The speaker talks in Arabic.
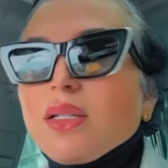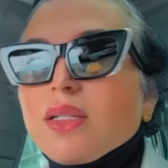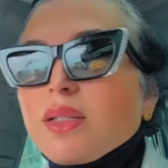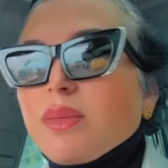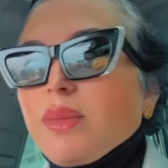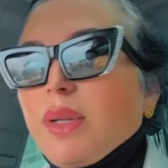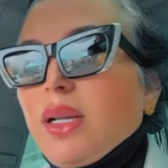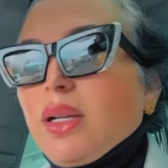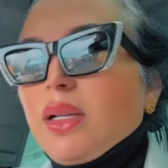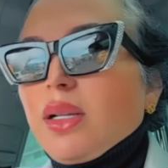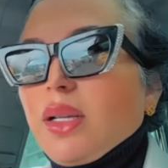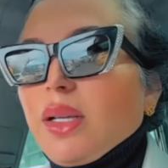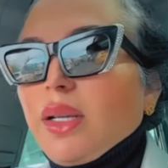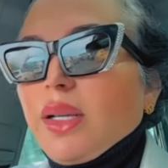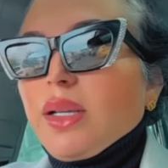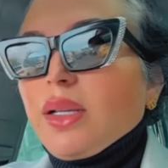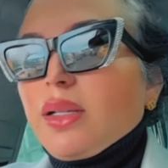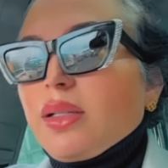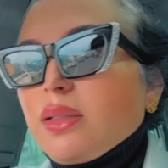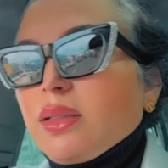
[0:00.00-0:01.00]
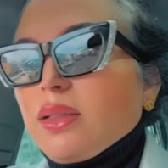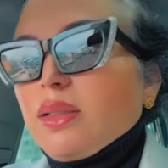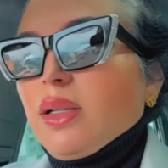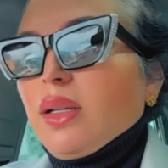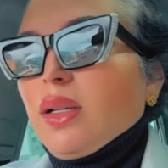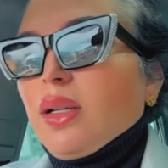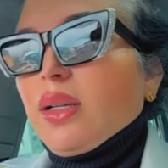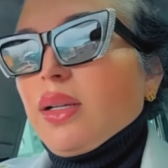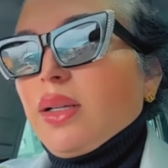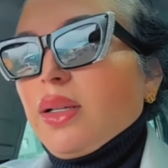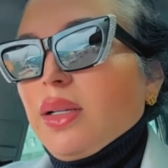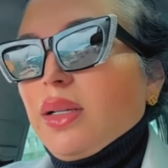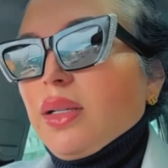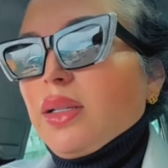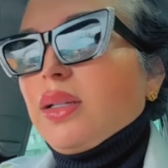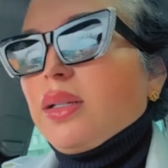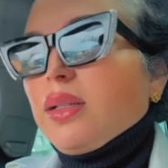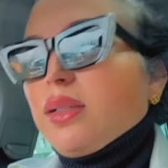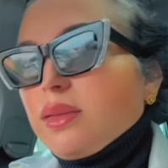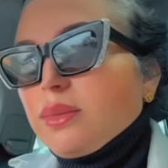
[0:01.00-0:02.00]
صباح الخير
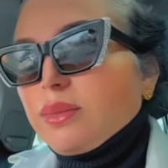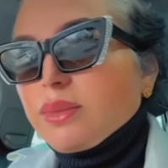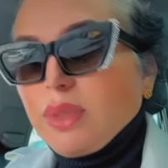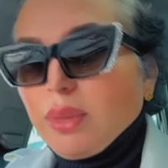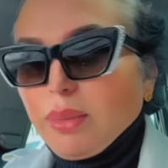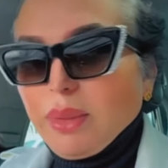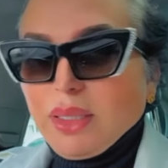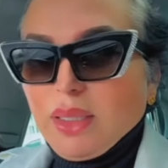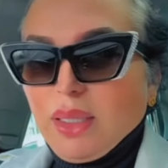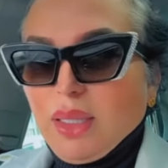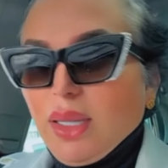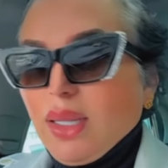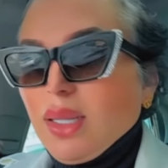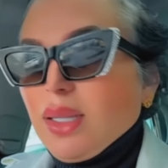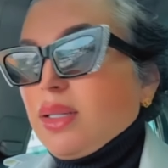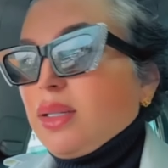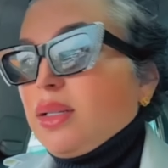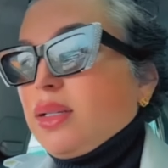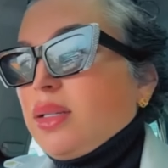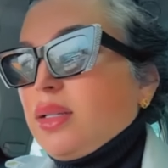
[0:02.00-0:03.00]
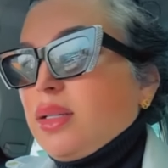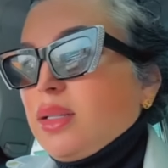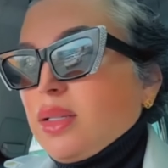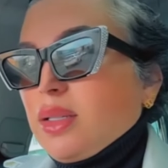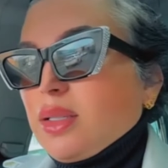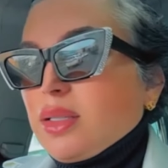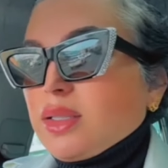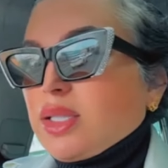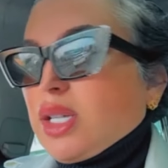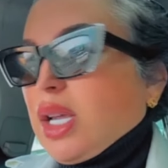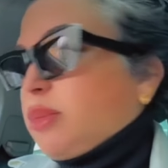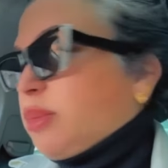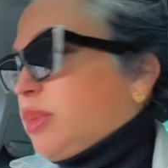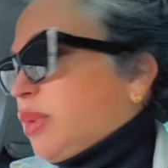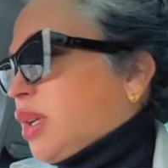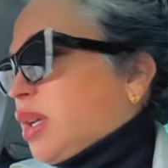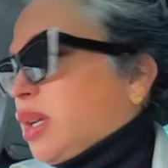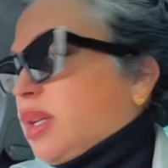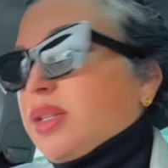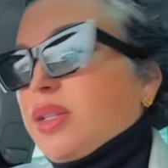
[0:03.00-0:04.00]
آه، بطبيعة آه، الحال شحال
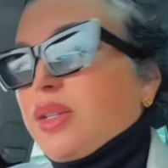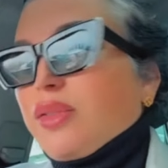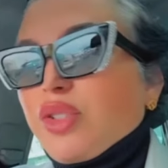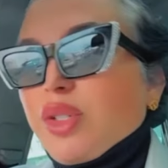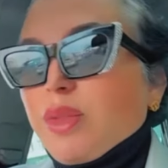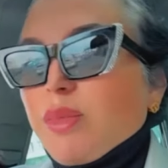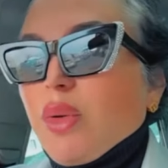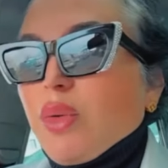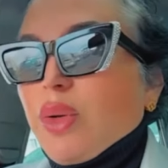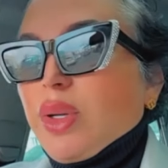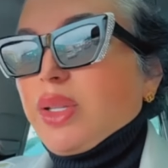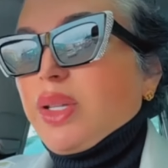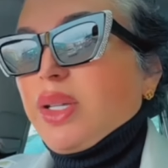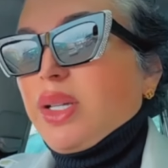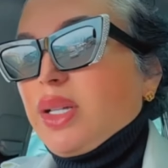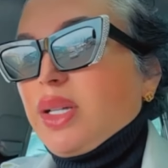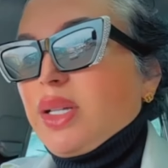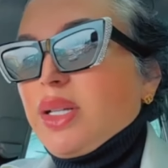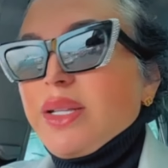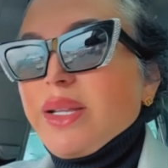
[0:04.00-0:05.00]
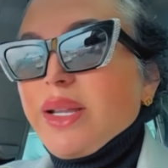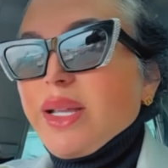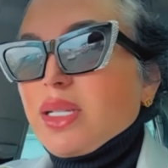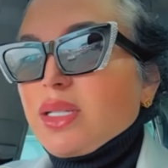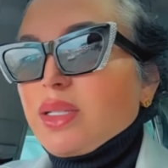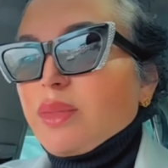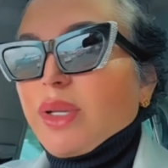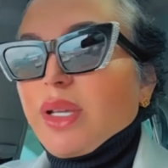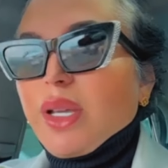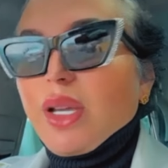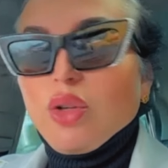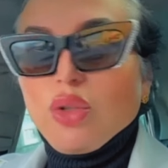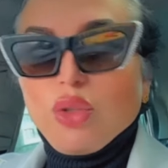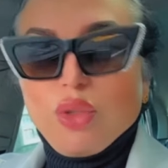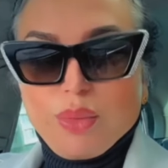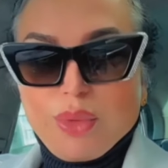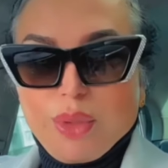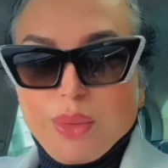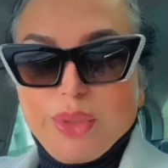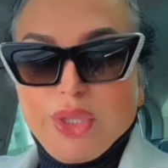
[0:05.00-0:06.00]
مرة كنهضر في شي مواضيع الناس ما
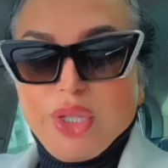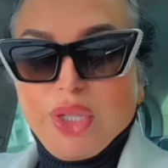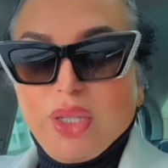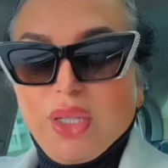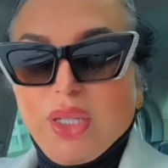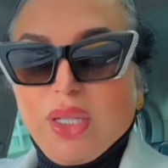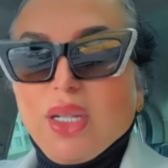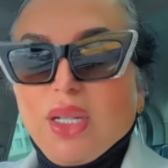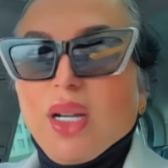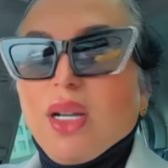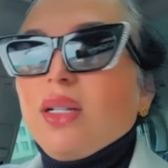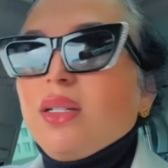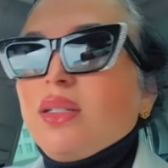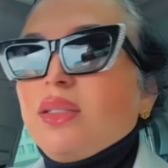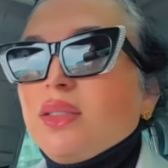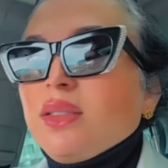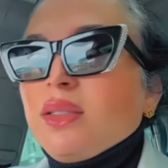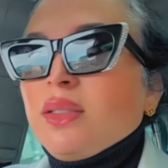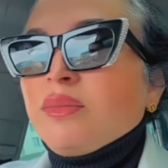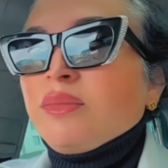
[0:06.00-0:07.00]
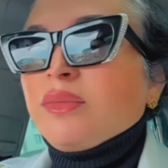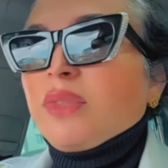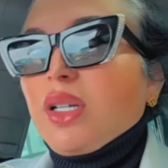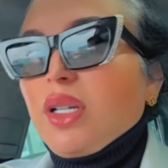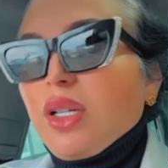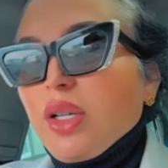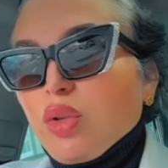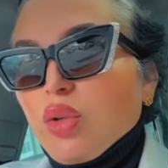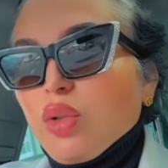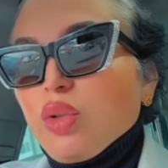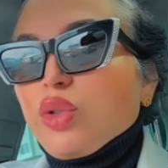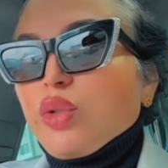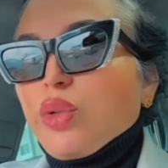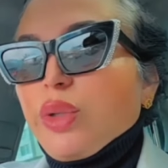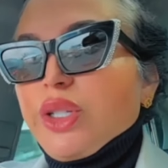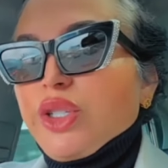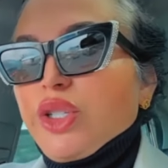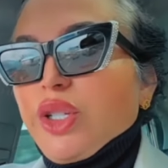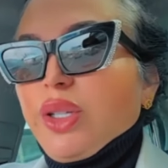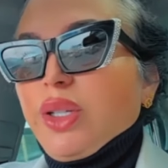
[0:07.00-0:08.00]
كياخذهمش بجدية خلينا كل شوية
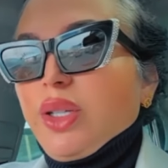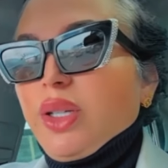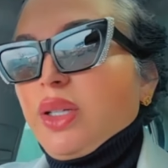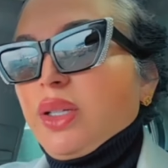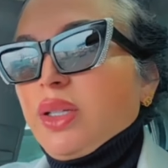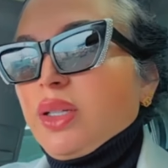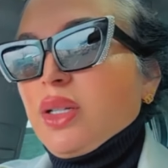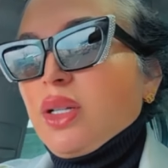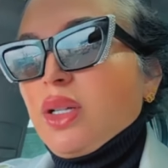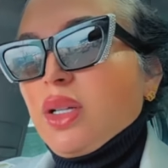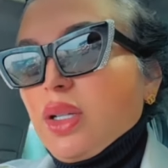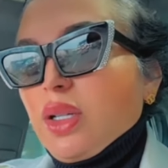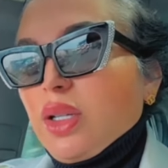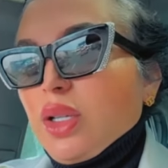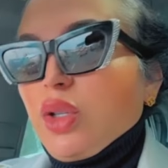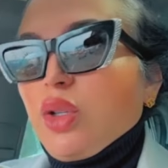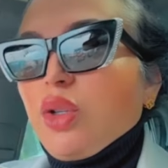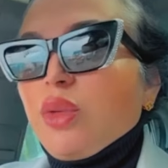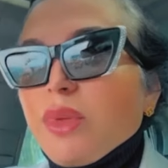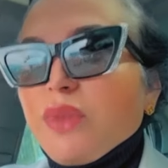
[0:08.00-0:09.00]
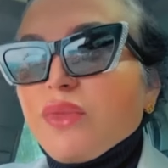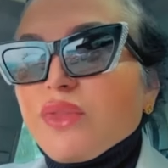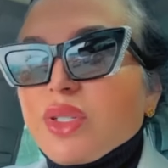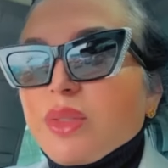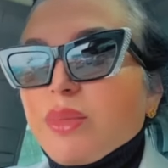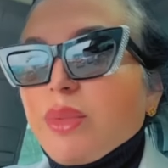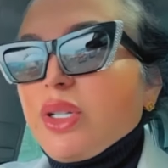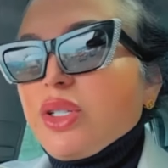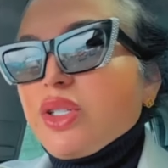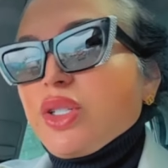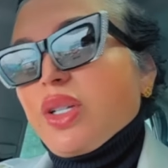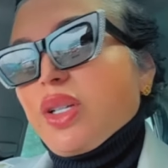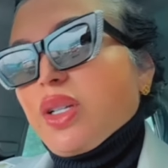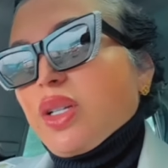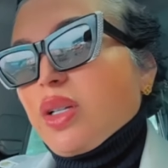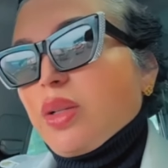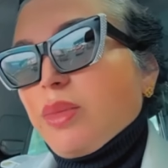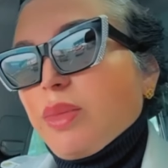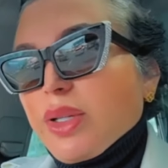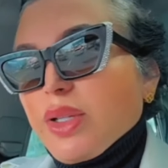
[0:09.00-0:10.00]
جادين اليوم في الصباح جاني
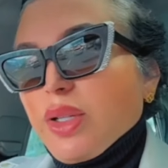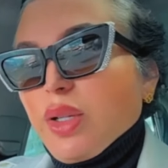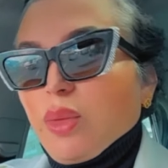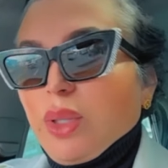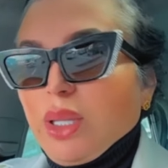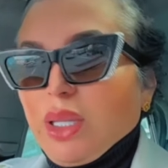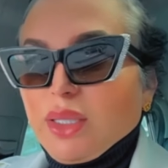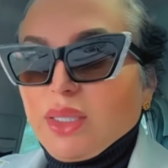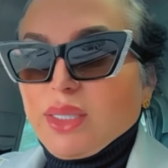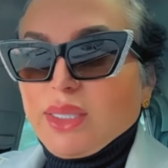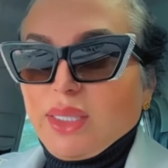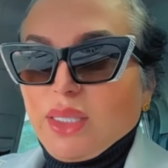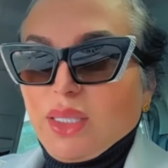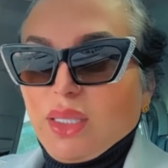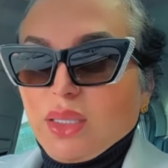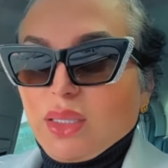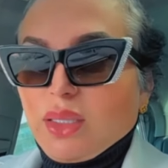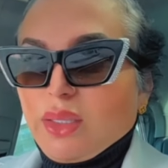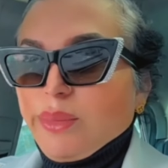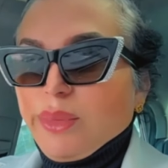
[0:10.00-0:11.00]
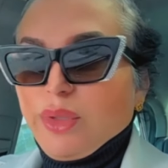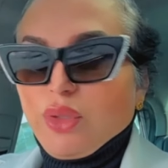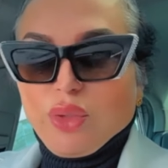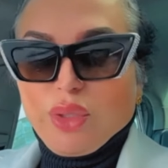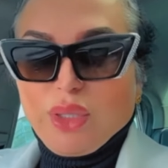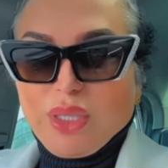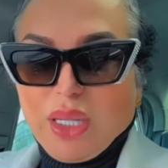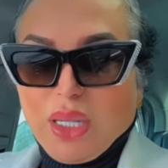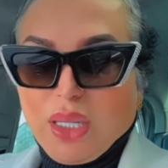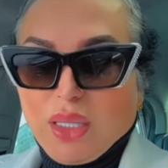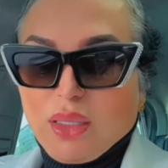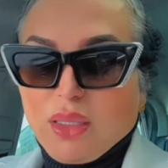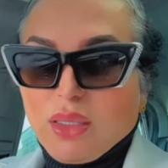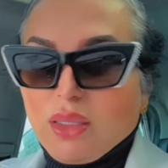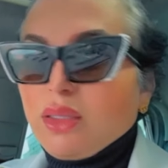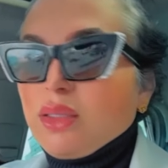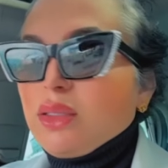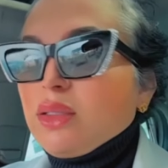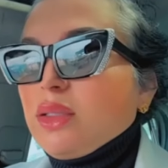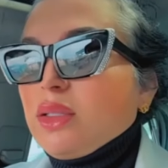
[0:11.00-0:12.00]
الخبر ديال واحد السيد سميتو سعد
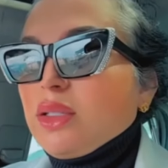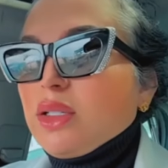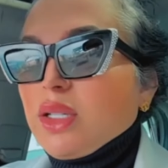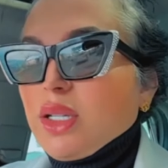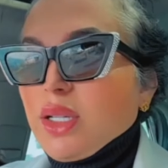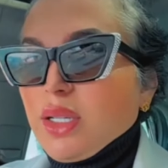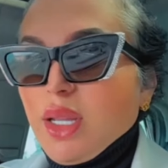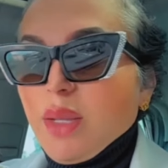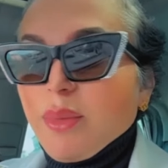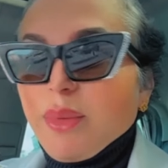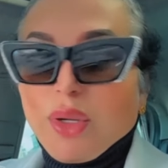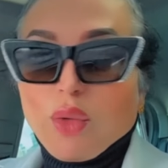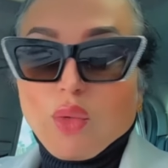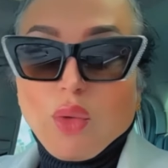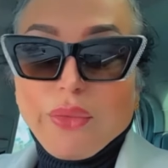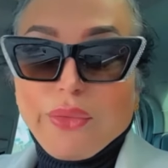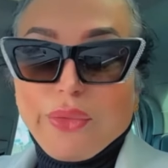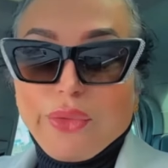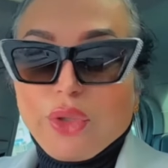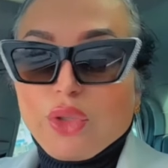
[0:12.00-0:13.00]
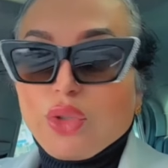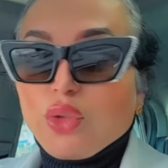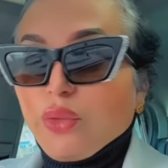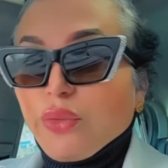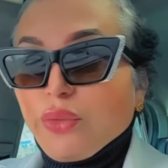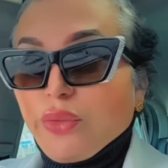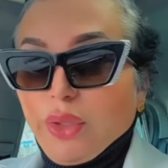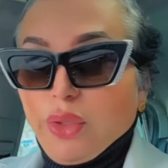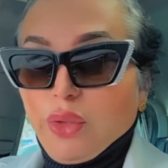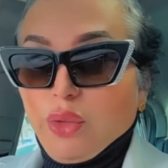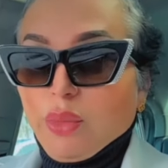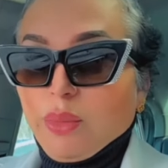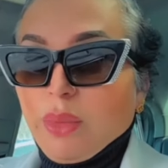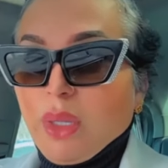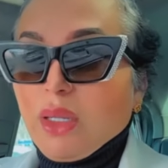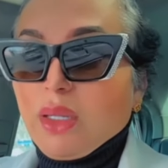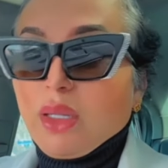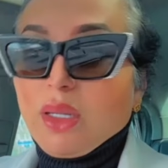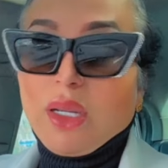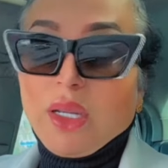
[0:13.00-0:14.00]
خدام على كوافير توفى اليوم
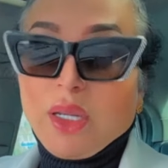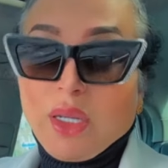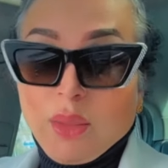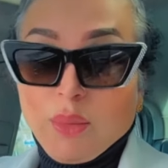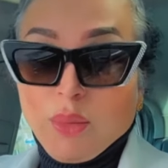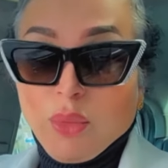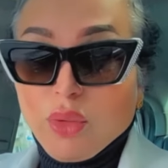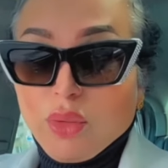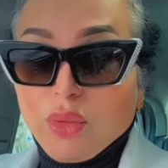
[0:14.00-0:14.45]
الله يرحمه